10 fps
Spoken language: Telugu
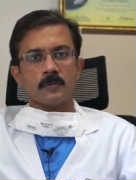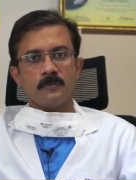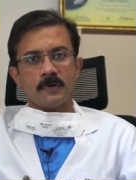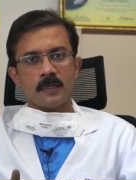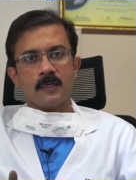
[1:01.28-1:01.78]
సో
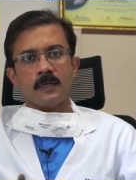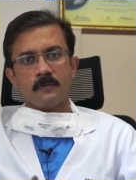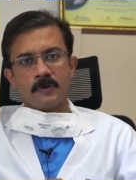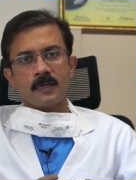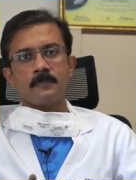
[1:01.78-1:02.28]
ఇవన్నీ
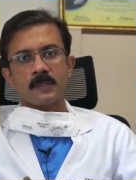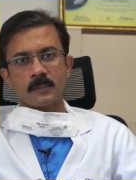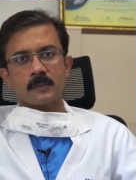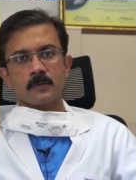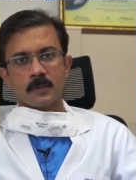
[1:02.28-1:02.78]
వేరే
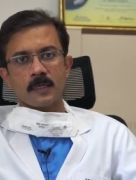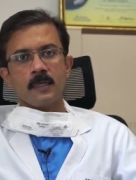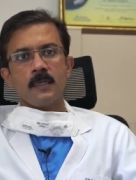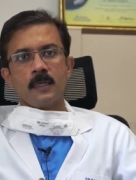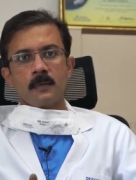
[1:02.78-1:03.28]
పద్ధతులు
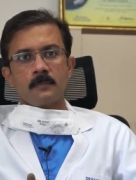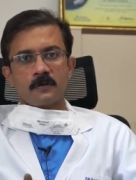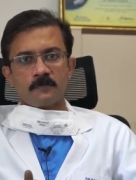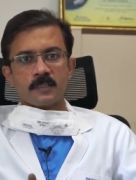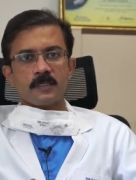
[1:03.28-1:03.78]
ఉన్నాయి
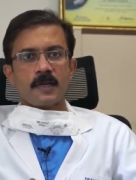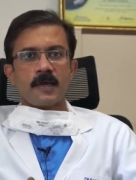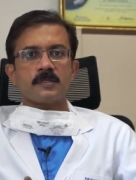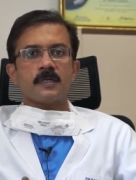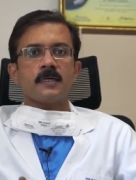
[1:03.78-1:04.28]
బట్ ఫస్ట్
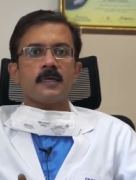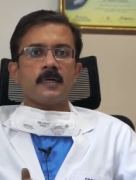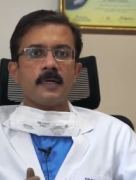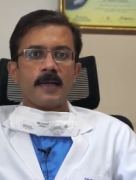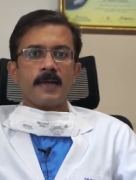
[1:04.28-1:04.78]

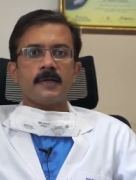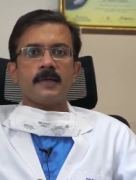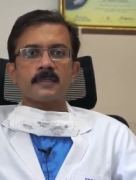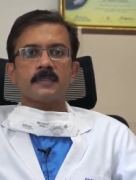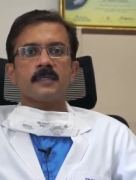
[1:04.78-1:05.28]
న్యాచురల్గా డైట్
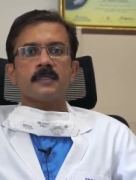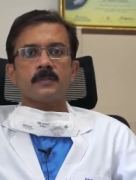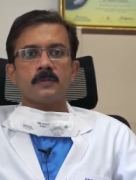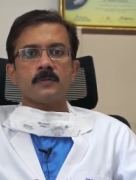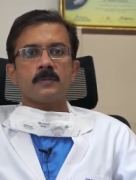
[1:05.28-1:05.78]
అండ్
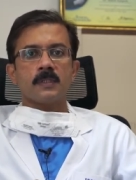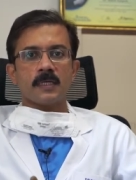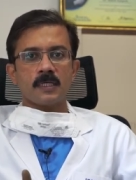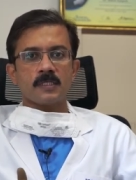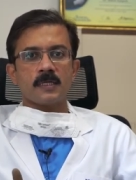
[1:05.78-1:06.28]
ఎక్సర్సైజ్తో
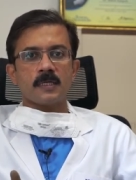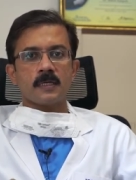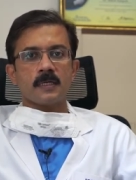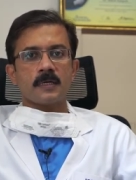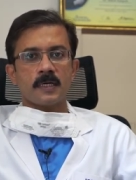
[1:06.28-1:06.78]

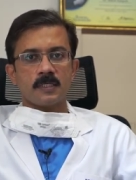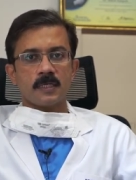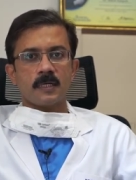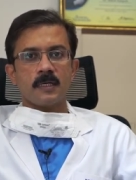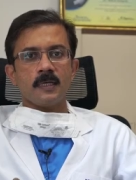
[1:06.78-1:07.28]
తగ్గించడానికి ట్రై
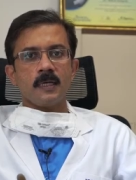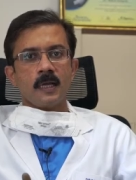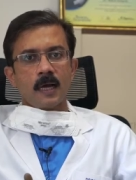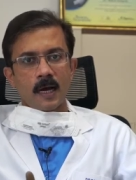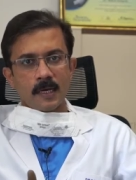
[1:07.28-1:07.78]
చేయాలి
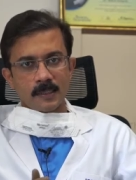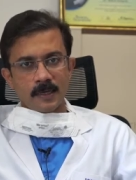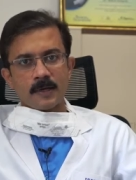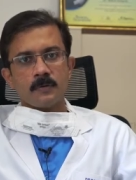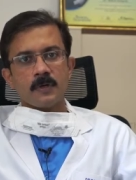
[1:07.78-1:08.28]
అది
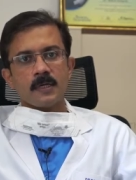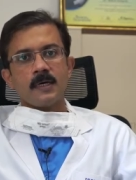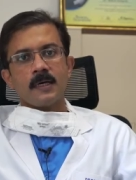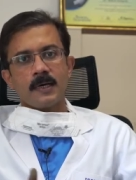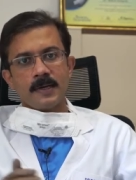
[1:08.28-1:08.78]

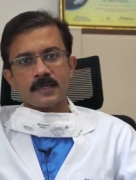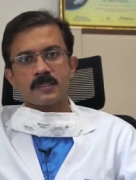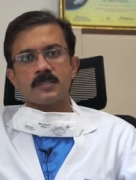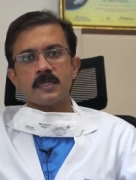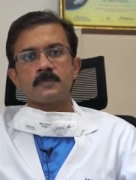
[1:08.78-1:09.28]
లేకుంటే ఆ
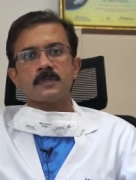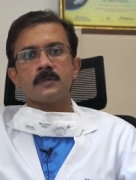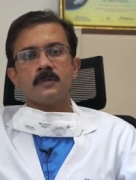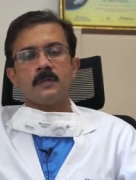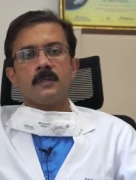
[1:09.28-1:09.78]
నెక్స్ట్
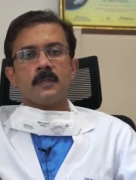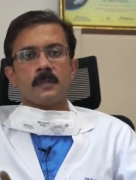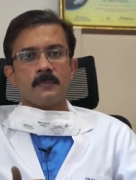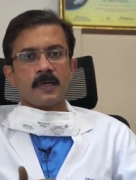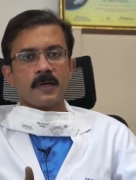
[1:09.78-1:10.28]
స్టెప్స్లో
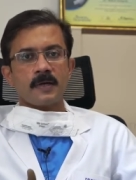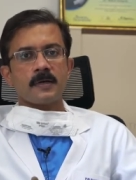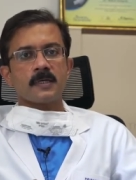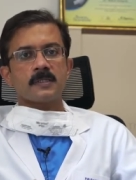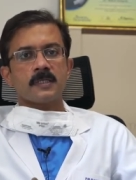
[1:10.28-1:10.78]

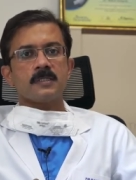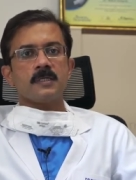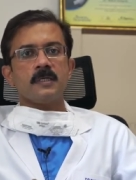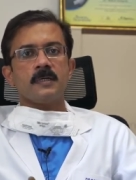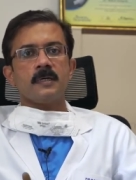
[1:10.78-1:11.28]
బెరియాట్రిక్
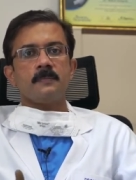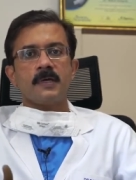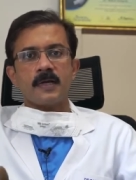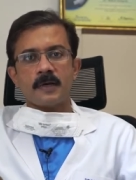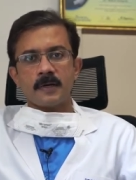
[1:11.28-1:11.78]
సర్జరీ అండ్
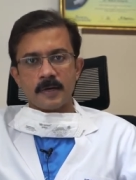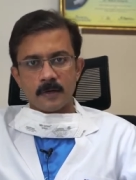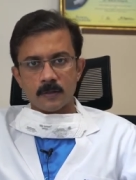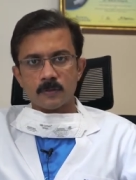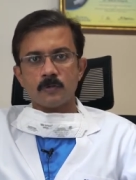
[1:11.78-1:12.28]
బెరియాట్రిక్
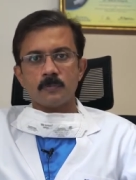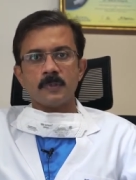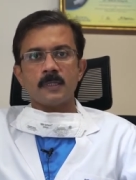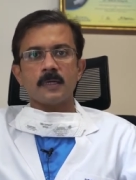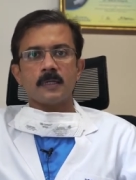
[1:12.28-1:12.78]

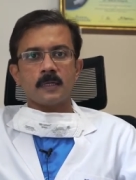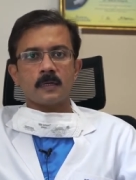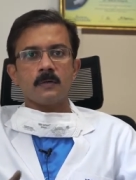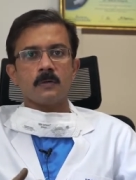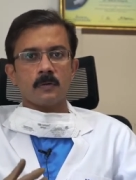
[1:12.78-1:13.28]
ఎండోస్కోపీ అనే
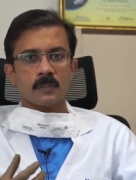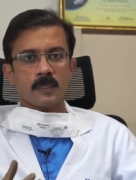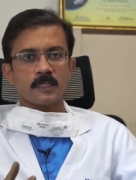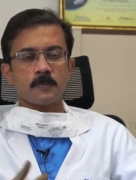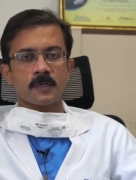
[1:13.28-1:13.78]
దాంట్లో
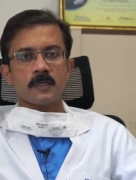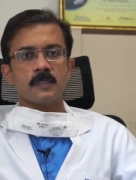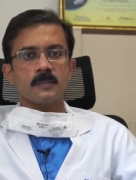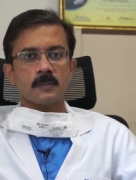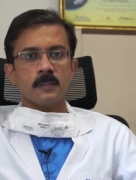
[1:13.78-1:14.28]
కొంత
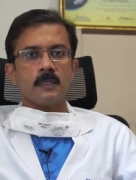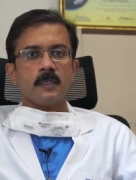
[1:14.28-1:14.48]
ఎక్స్పర్టైజ్